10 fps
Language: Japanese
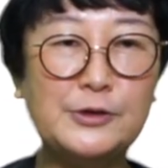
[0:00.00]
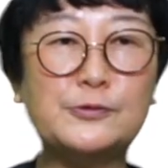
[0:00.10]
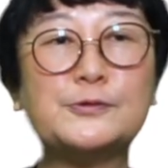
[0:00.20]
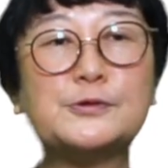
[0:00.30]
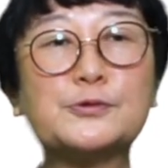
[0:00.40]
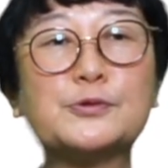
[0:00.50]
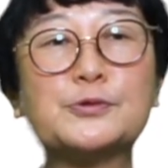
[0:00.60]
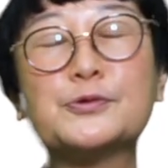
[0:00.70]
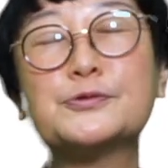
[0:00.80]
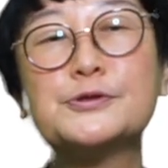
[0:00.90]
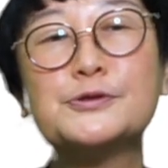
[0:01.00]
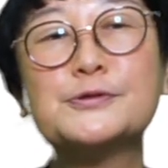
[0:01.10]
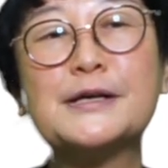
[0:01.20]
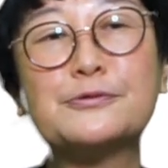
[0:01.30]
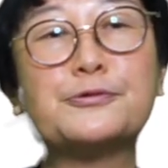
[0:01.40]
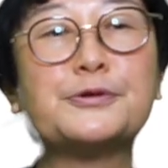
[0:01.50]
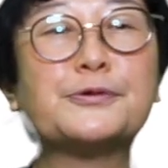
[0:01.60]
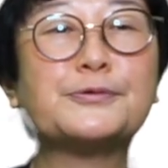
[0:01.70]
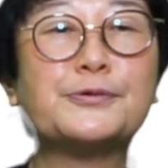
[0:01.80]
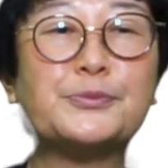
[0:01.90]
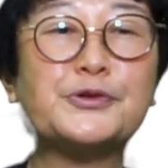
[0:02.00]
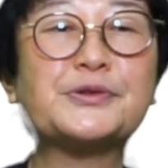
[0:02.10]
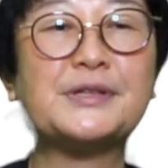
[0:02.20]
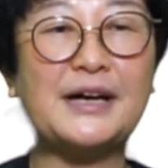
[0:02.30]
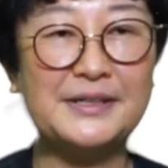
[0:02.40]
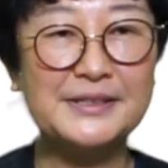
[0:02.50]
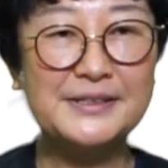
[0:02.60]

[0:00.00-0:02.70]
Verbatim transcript: いうちょっと特殊な能力を持った